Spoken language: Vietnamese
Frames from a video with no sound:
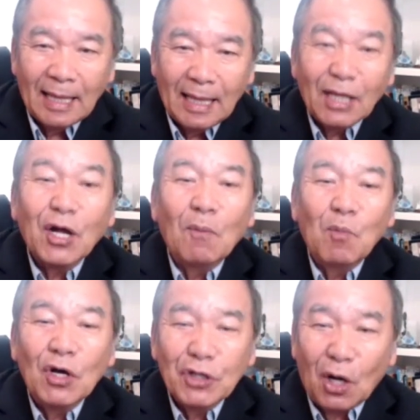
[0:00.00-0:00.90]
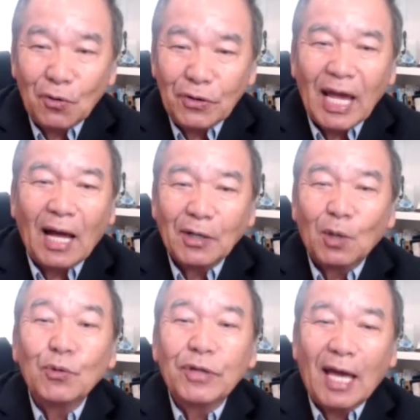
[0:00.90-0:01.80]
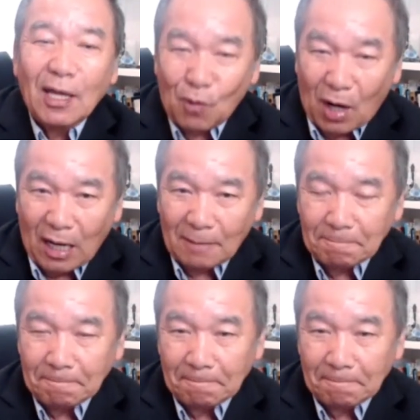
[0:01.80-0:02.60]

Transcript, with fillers: ấy có mua rau nhà trong lúc chạy của